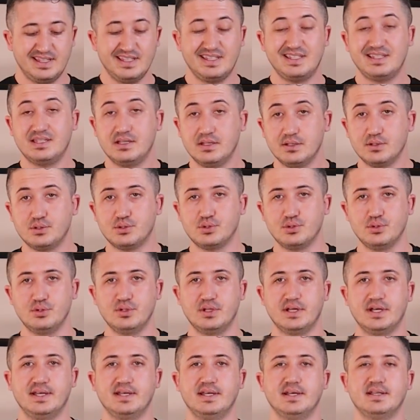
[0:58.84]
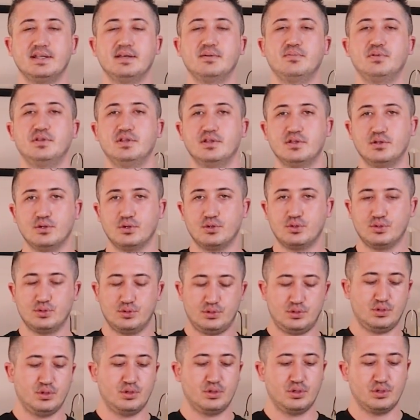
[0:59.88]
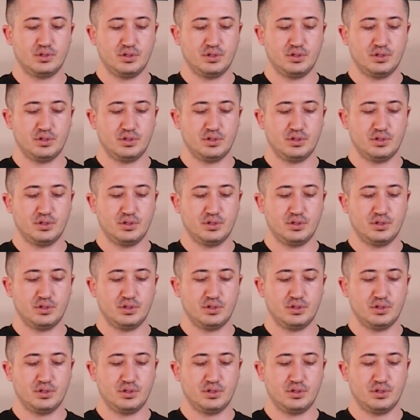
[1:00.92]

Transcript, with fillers: distile suyla ya da 1009